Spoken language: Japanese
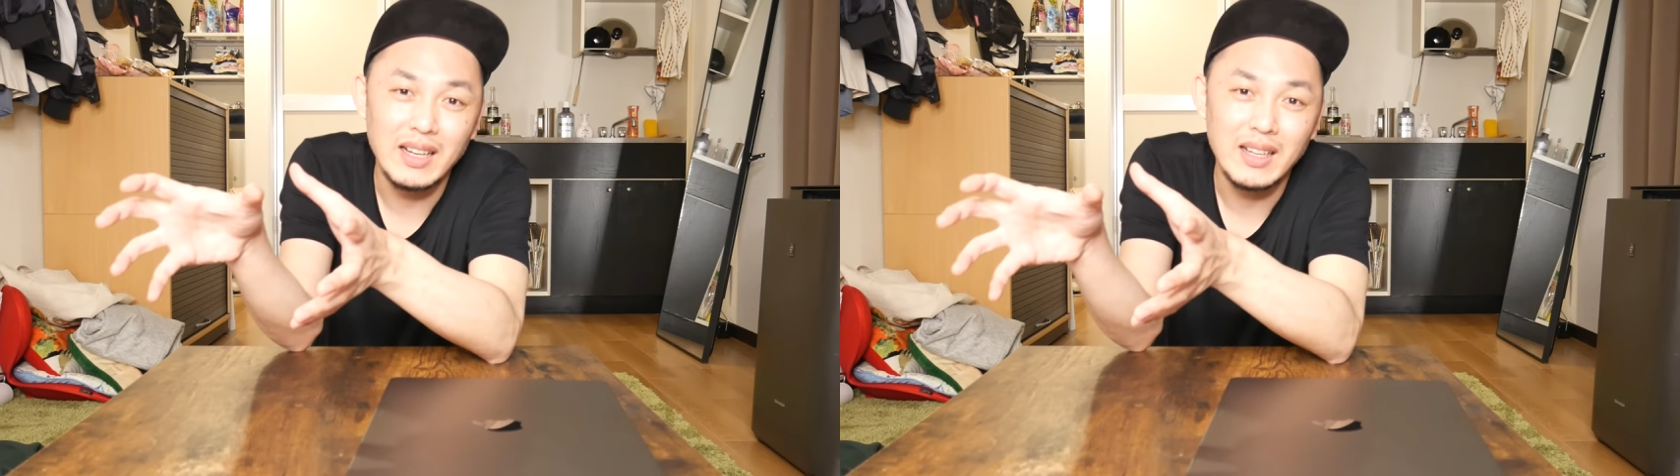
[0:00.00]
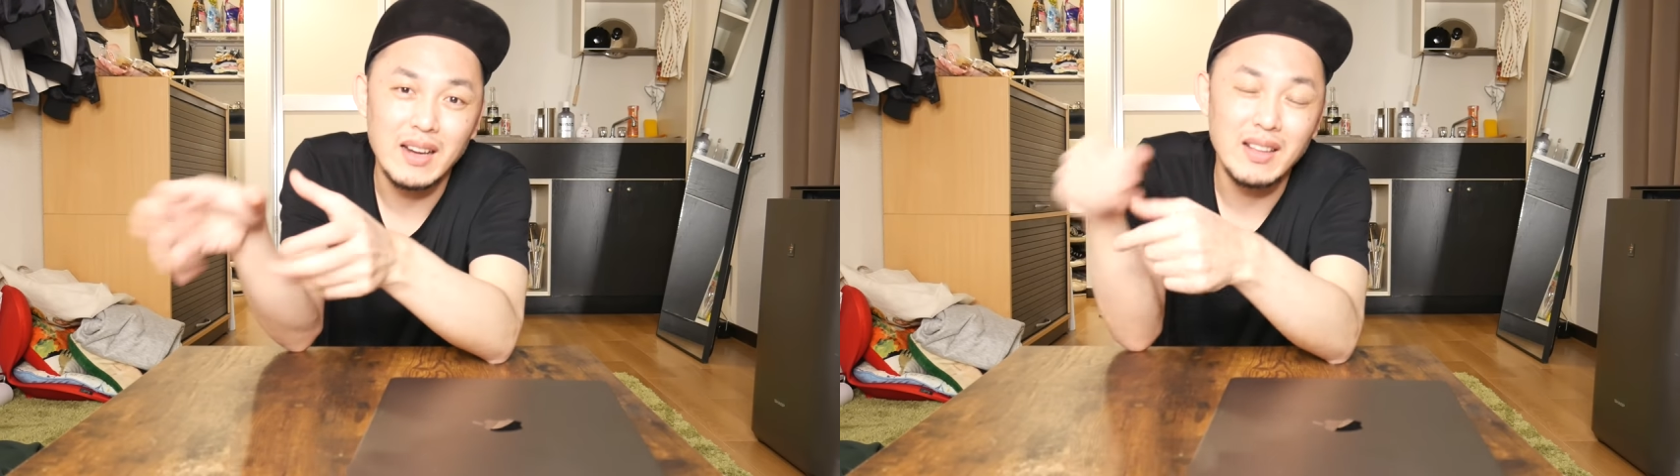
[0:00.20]

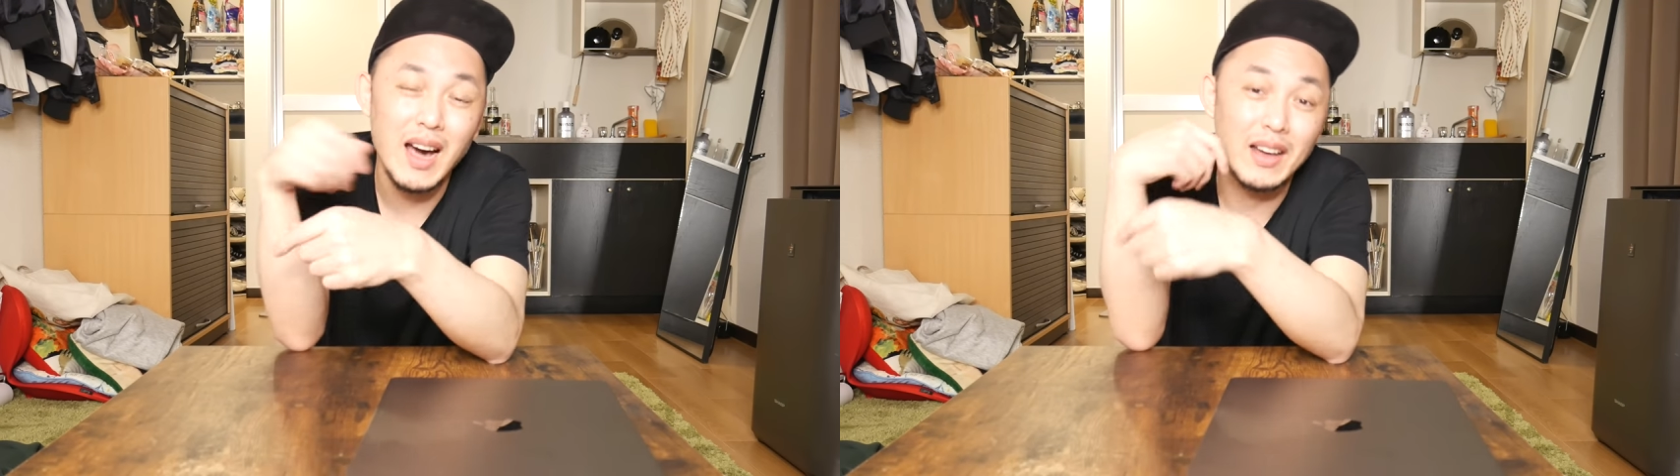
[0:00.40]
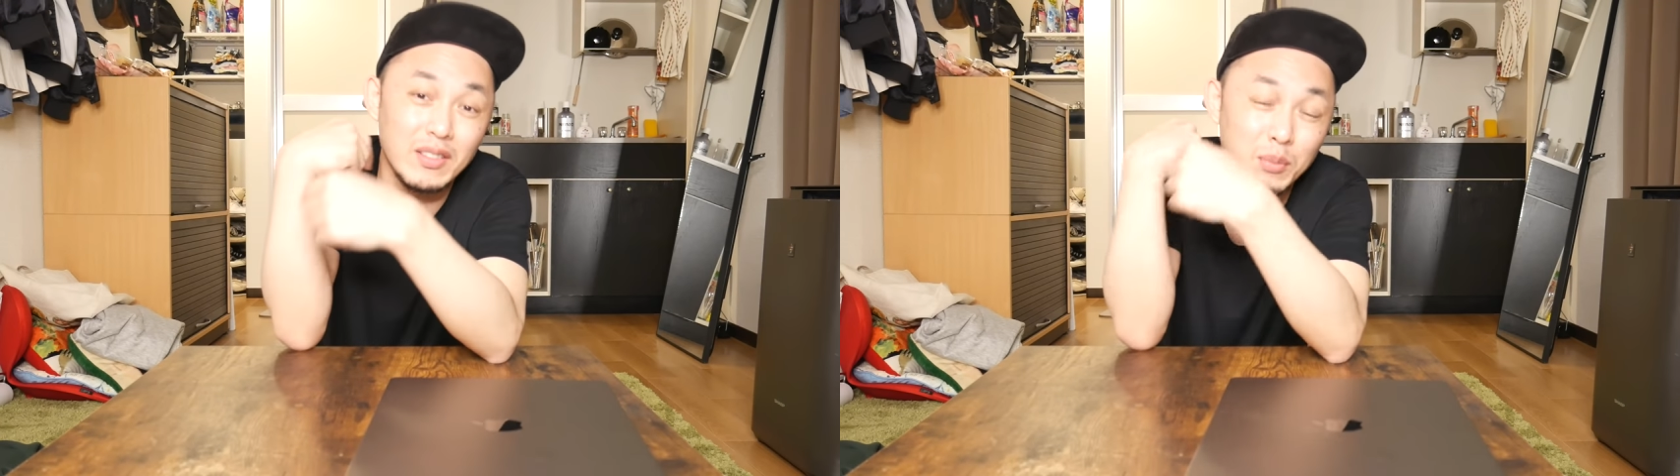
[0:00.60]

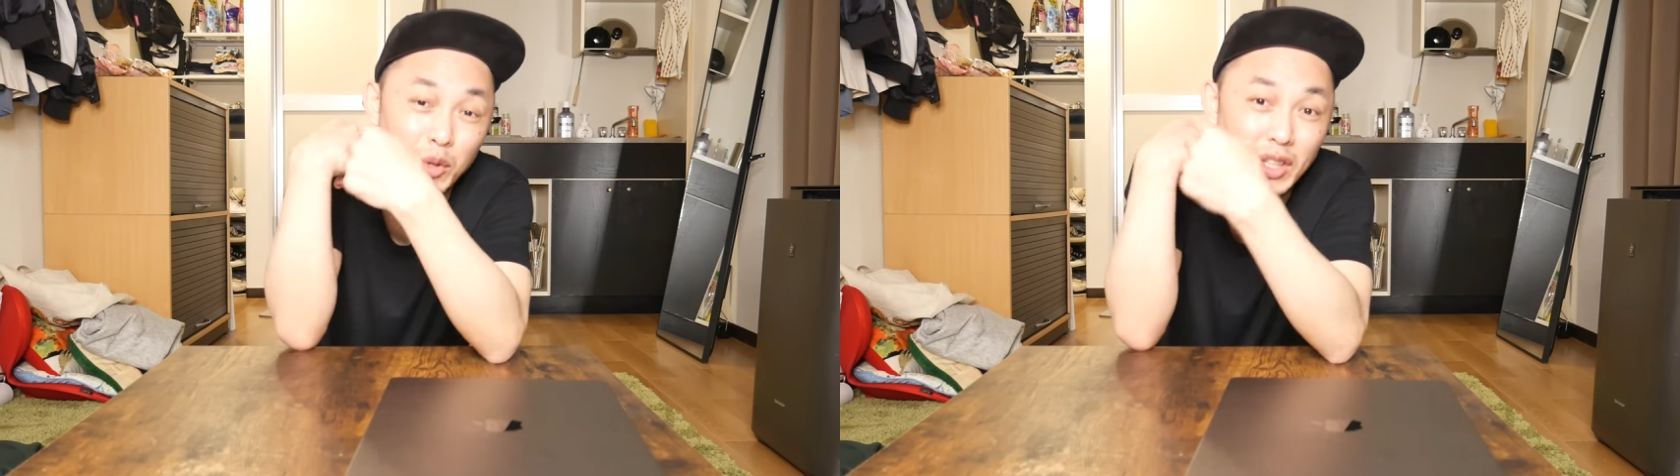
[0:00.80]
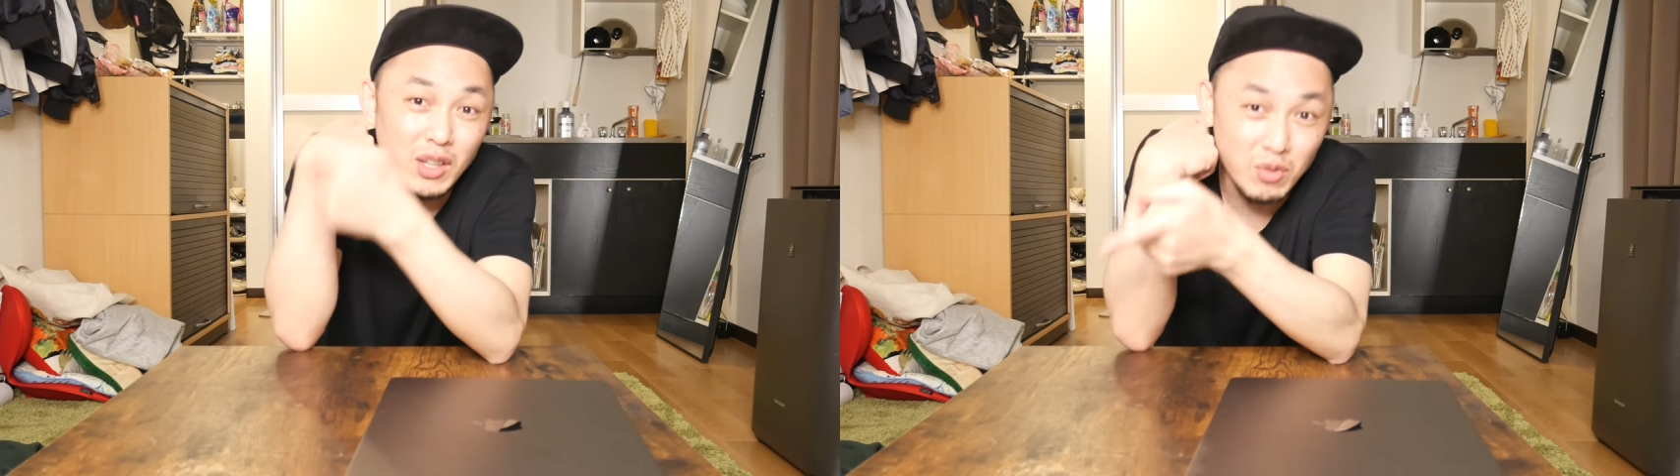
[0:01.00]

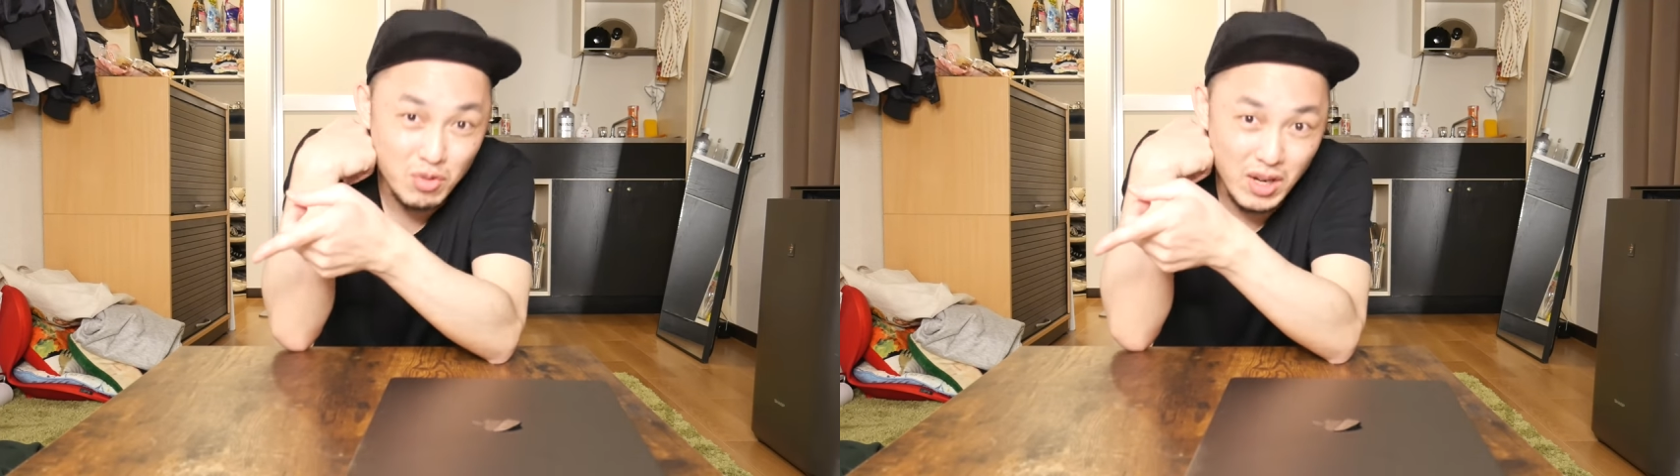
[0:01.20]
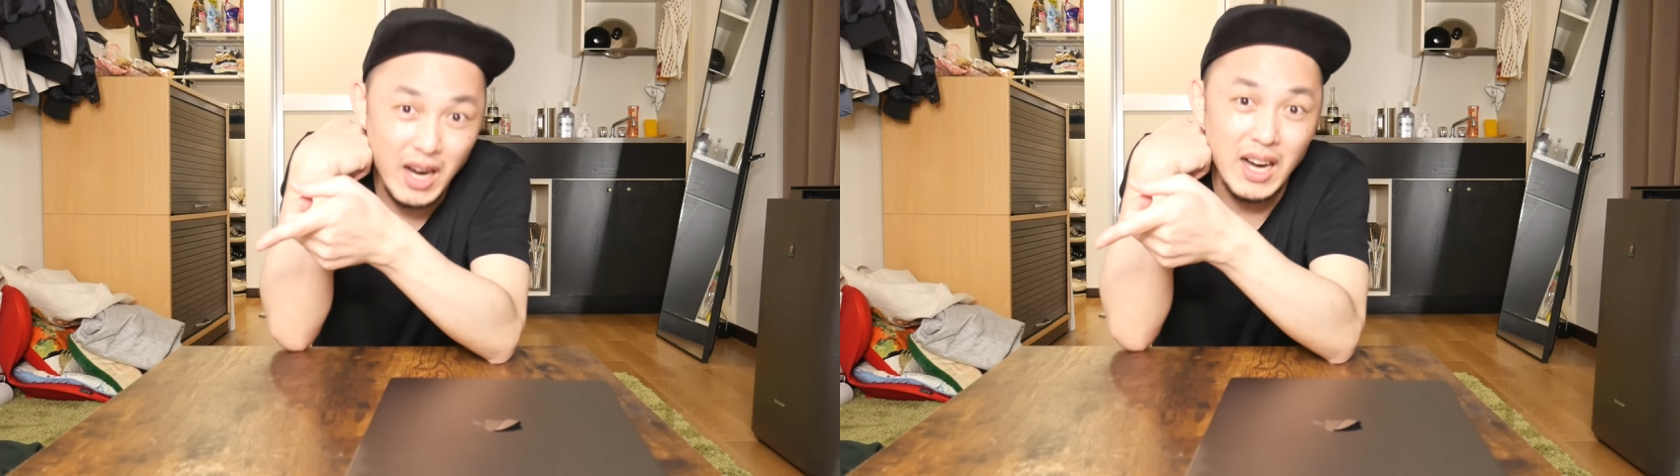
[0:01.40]

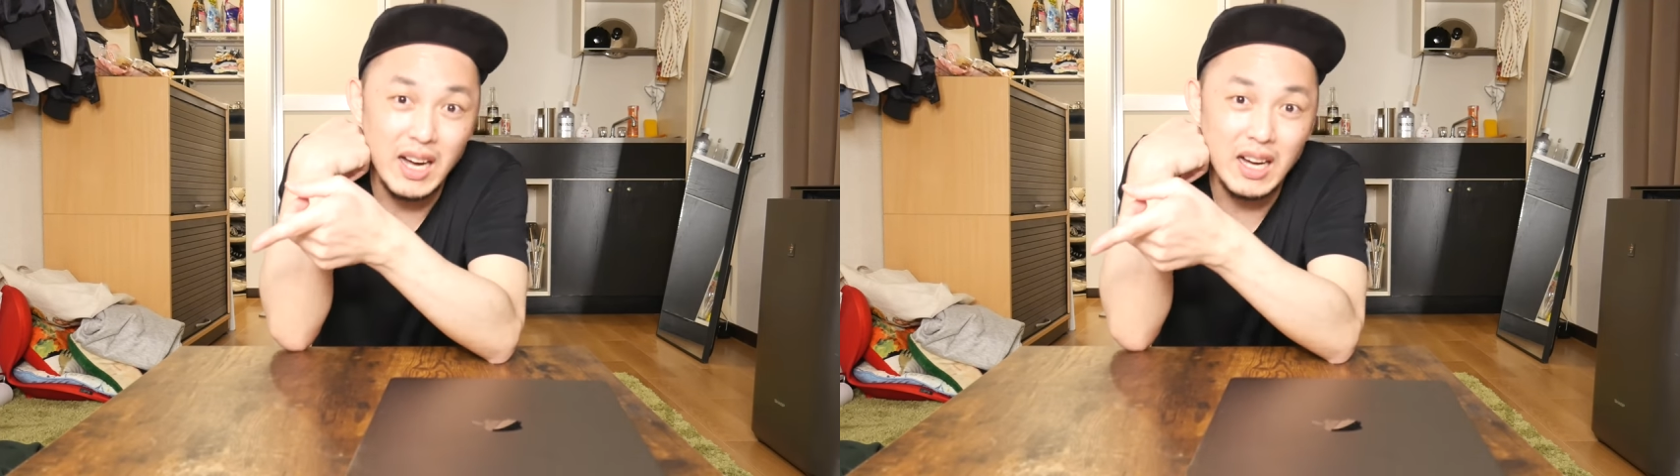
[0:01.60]
カルナハルスブッキングジュガ。